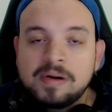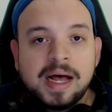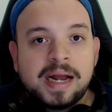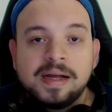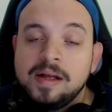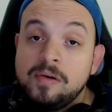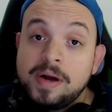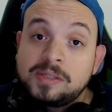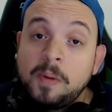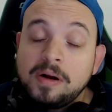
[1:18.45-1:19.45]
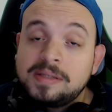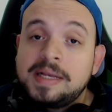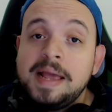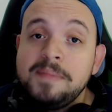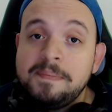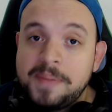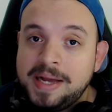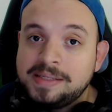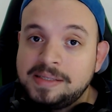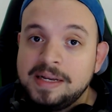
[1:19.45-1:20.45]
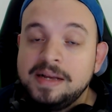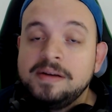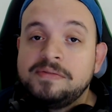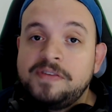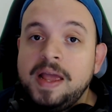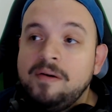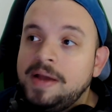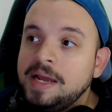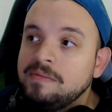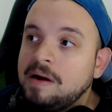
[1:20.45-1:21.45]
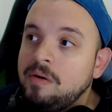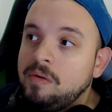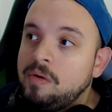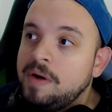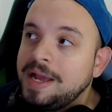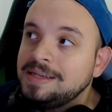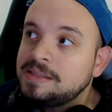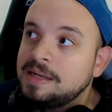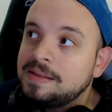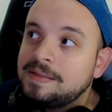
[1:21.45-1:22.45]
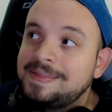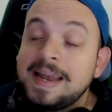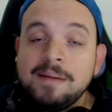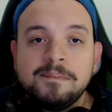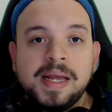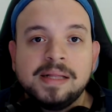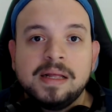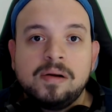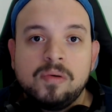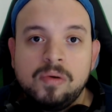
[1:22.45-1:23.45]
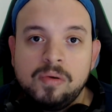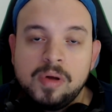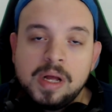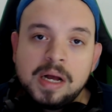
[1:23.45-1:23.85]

Cara, o Xbox Game Pass veio aí numa concorrência tremenda com uh,